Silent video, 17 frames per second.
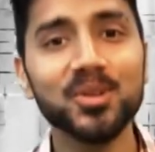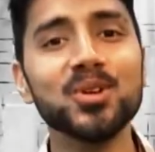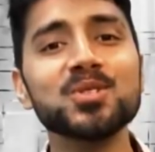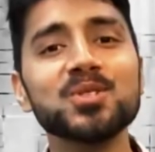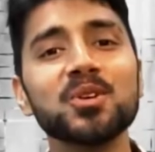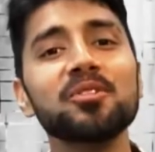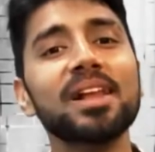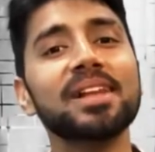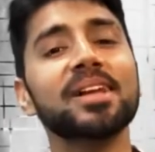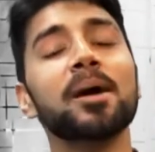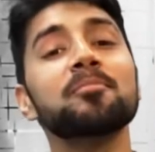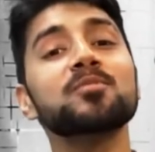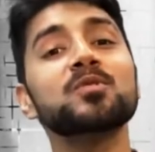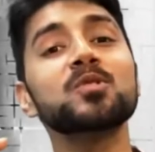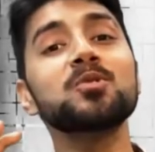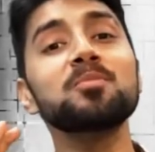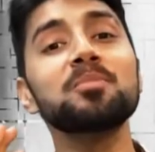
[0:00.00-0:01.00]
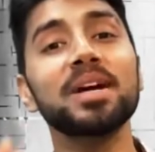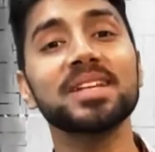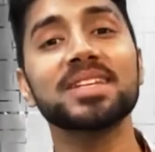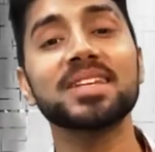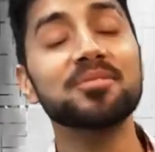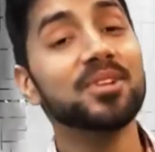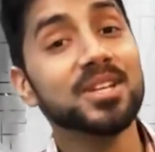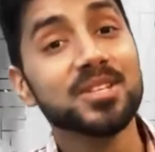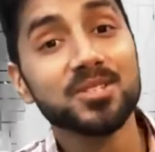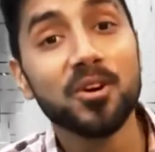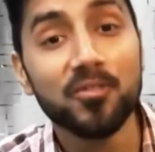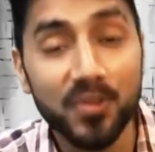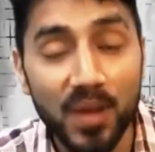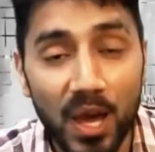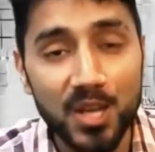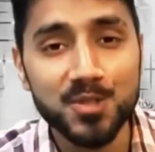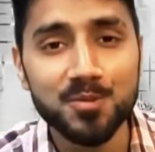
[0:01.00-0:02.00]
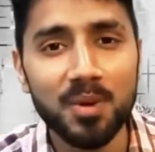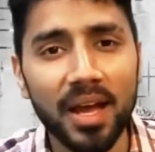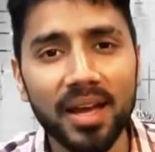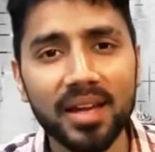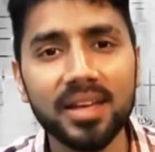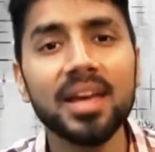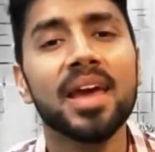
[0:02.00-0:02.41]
नमस्ते वेलकम टू मल्टीवर्स ऑफ कैशबैक